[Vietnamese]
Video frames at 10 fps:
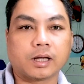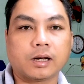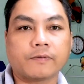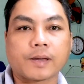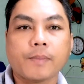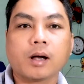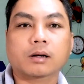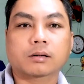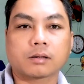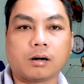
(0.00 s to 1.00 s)
thì nó phải mất
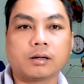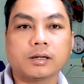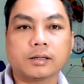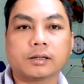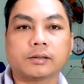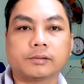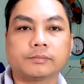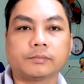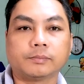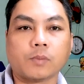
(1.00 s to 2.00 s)
khoảng à,
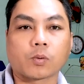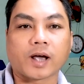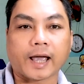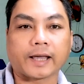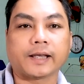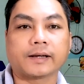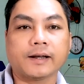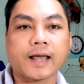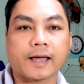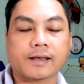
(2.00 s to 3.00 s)
một ngày
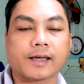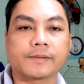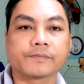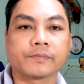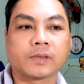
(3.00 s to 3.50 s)
đến hai ngày